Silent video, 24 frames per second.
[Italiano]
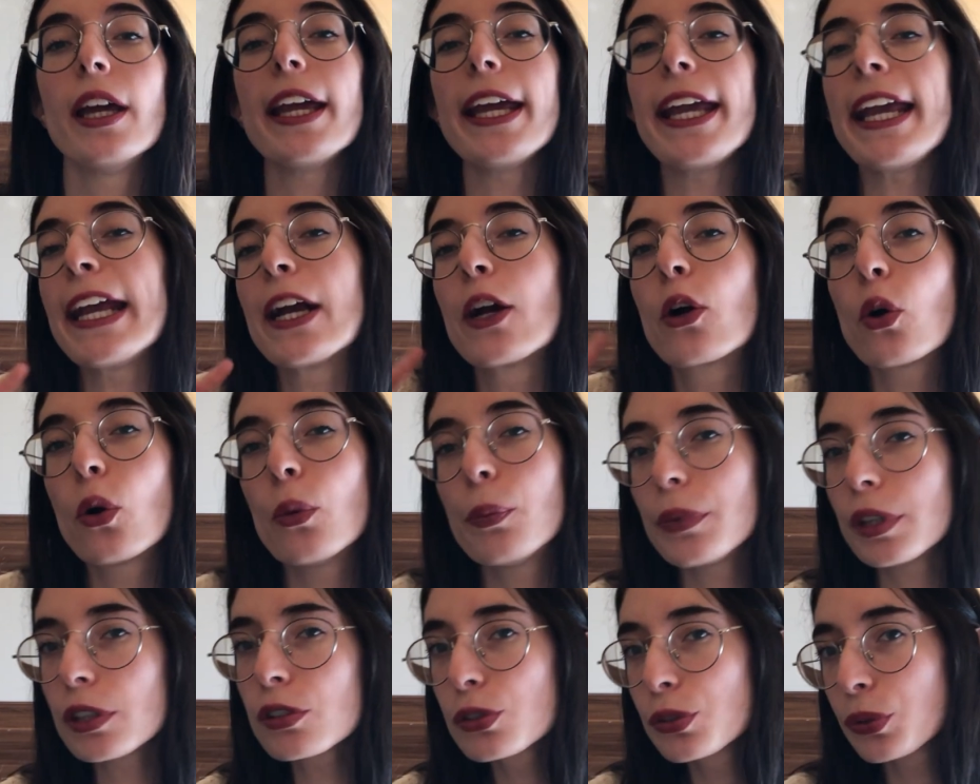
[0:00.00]
e con
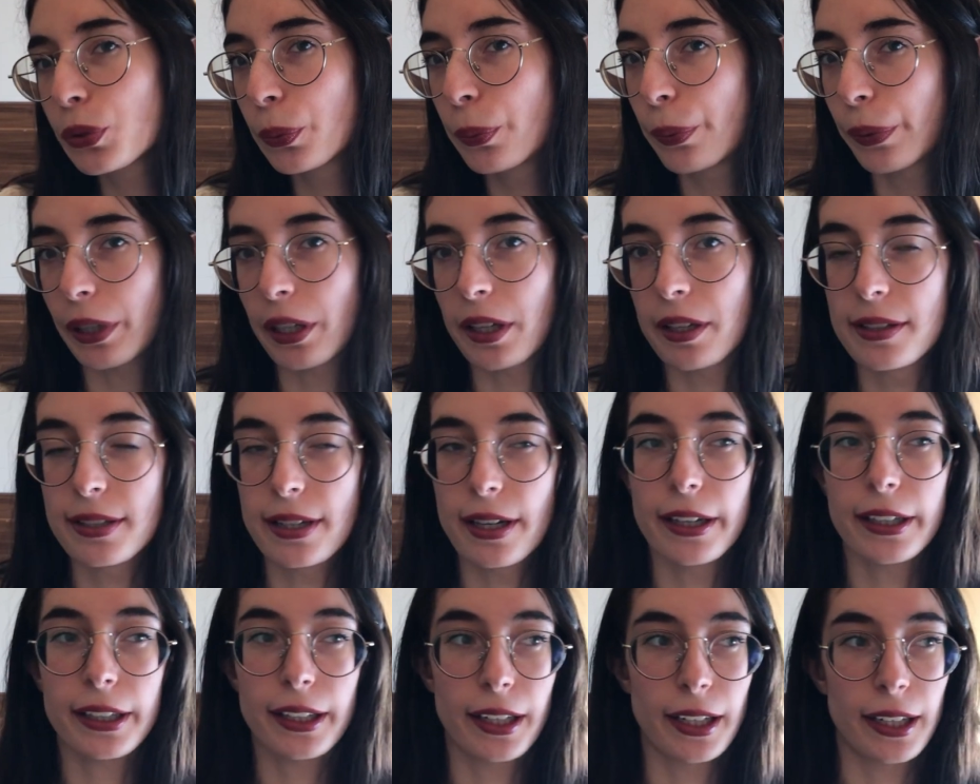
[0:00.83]
mia
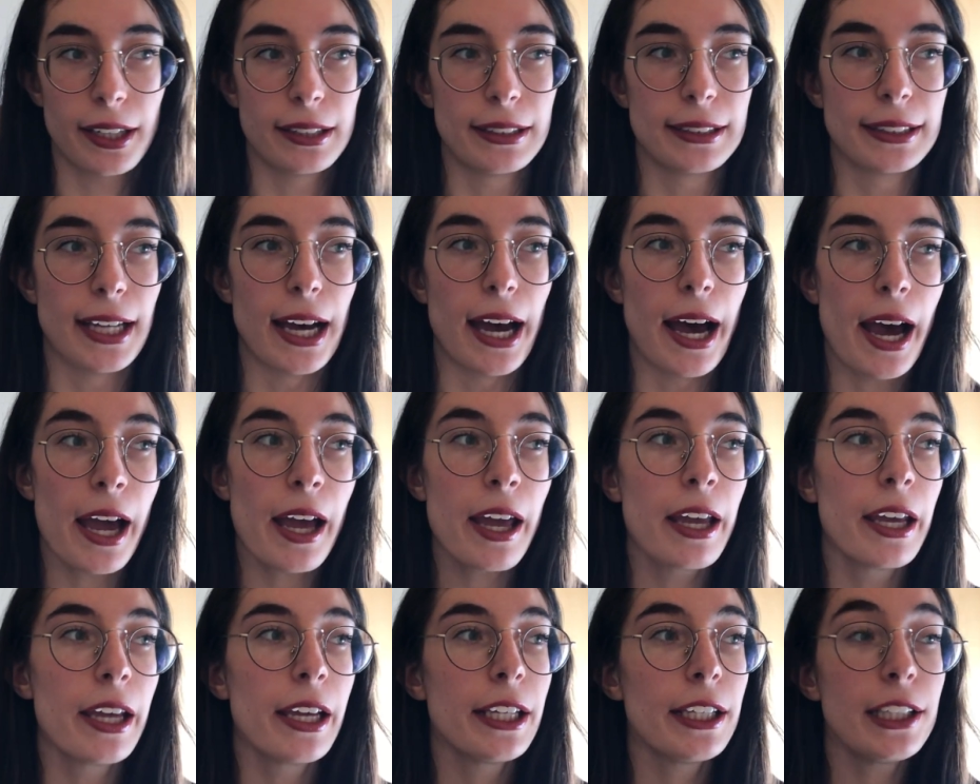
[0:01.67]
sorpresa in realtà
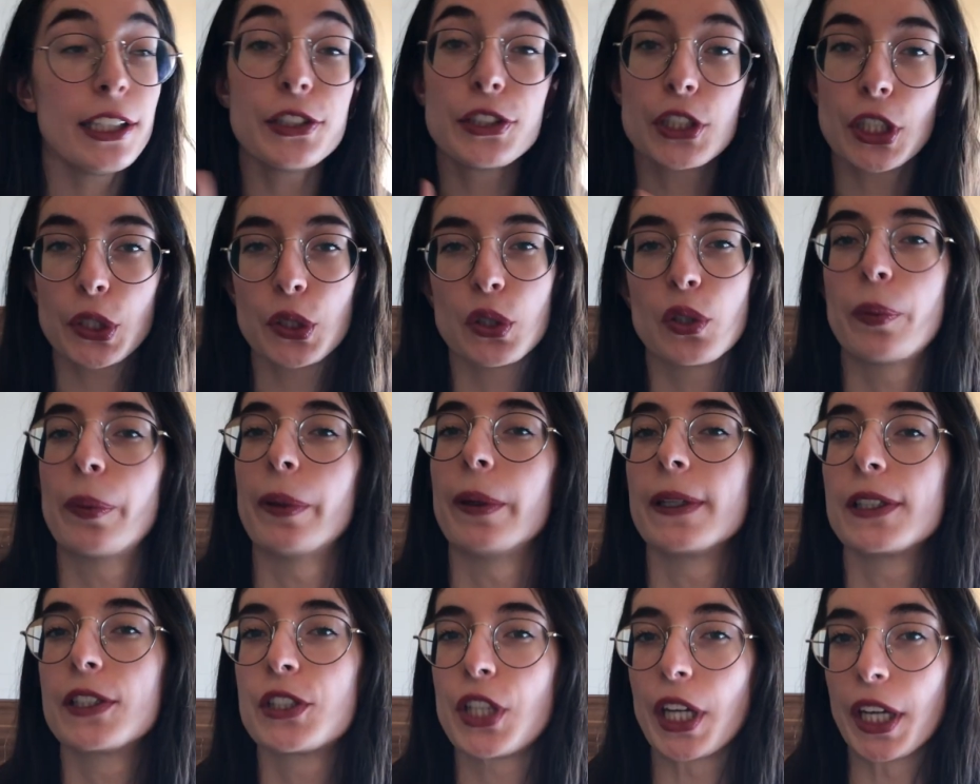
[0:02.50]
il
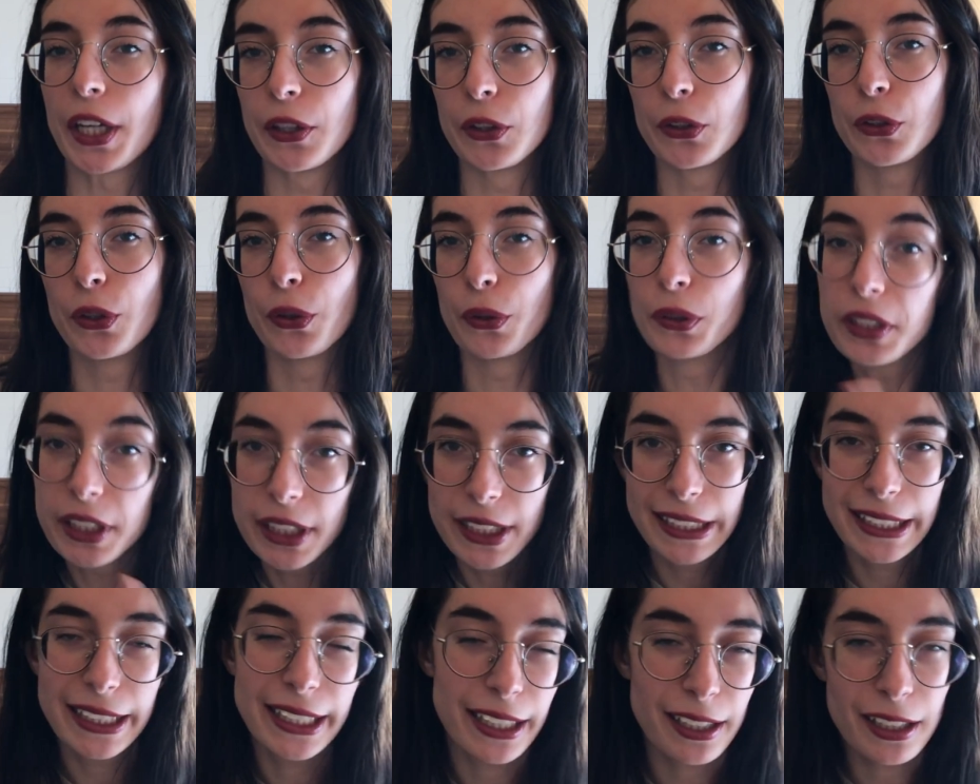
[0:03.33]
100% di
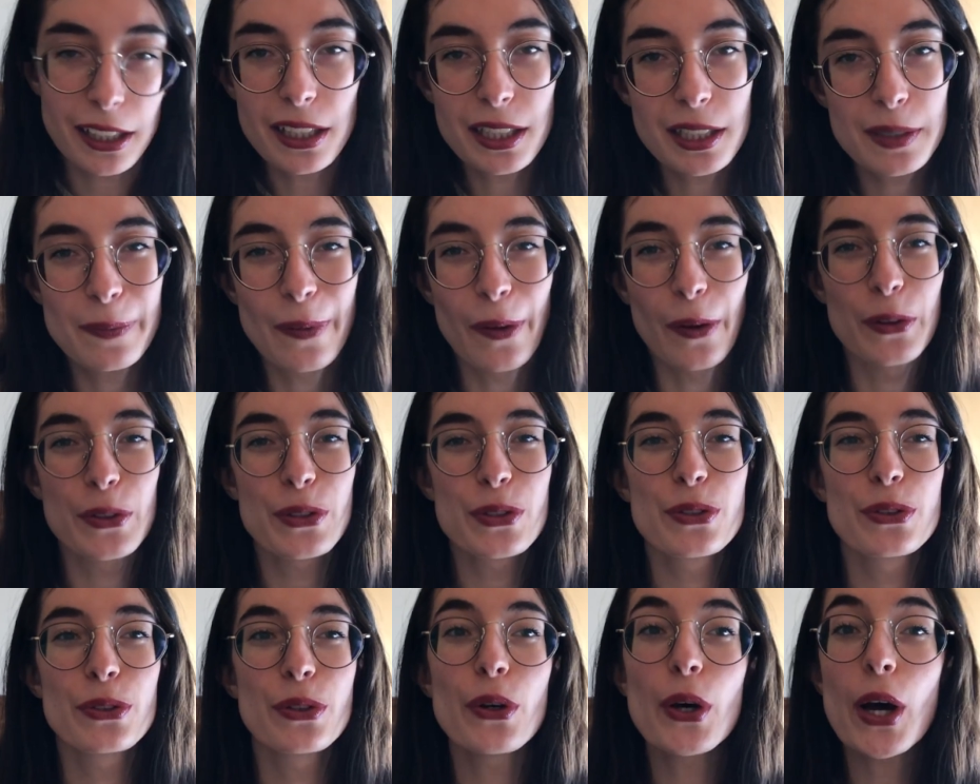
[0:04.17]
chi ha
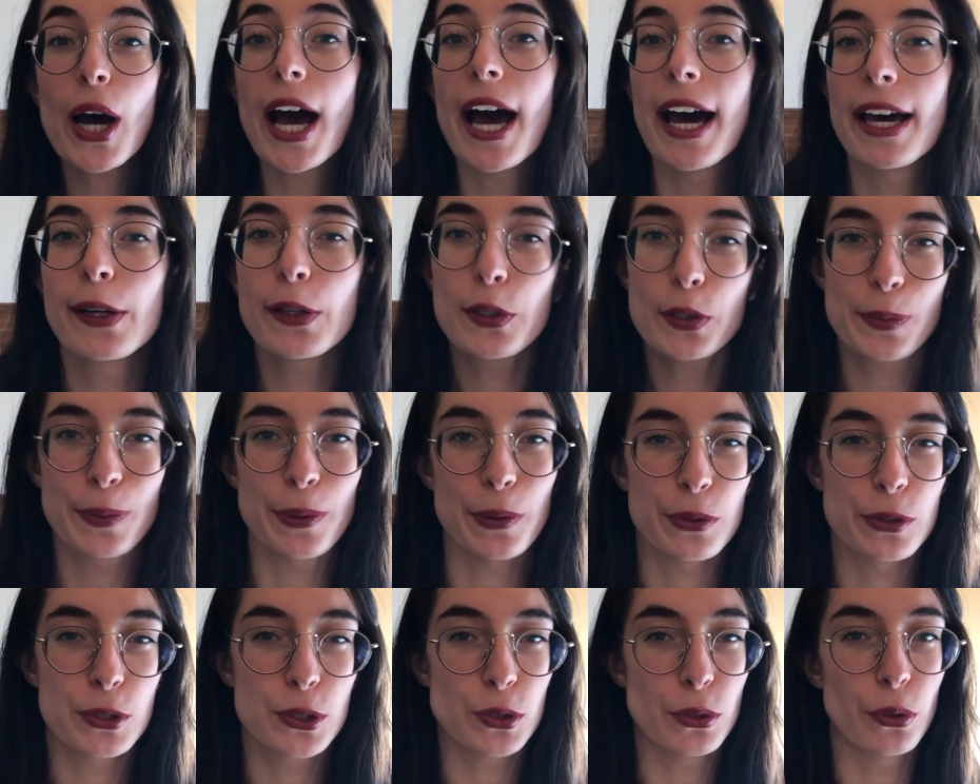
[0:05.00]
risposto ha
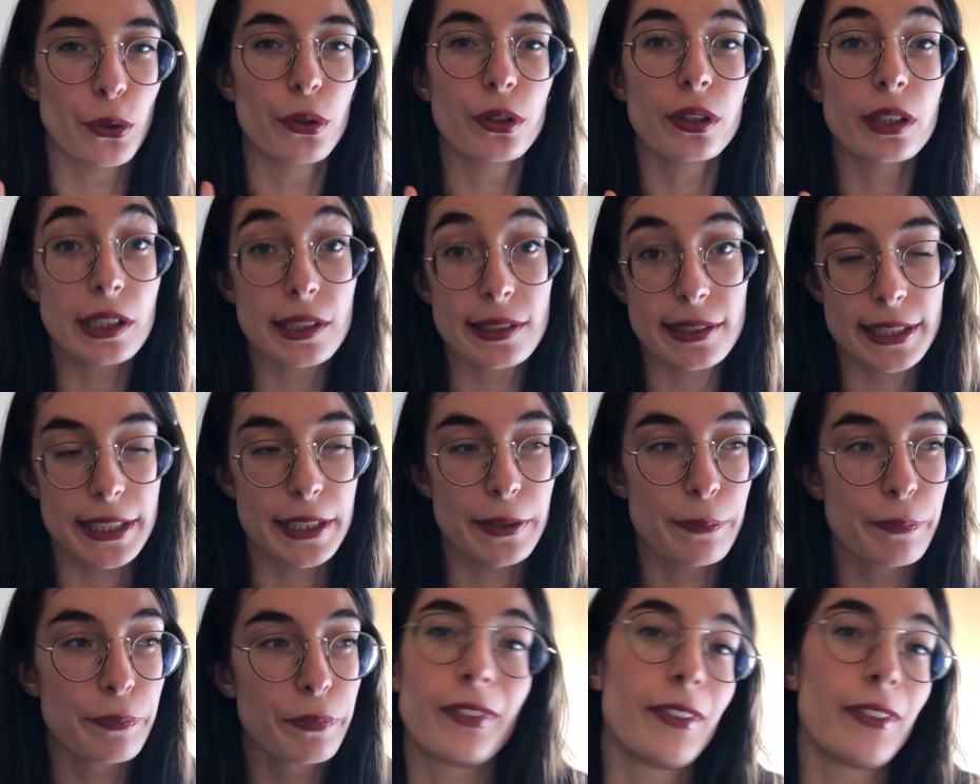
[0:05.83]
risposto di sì.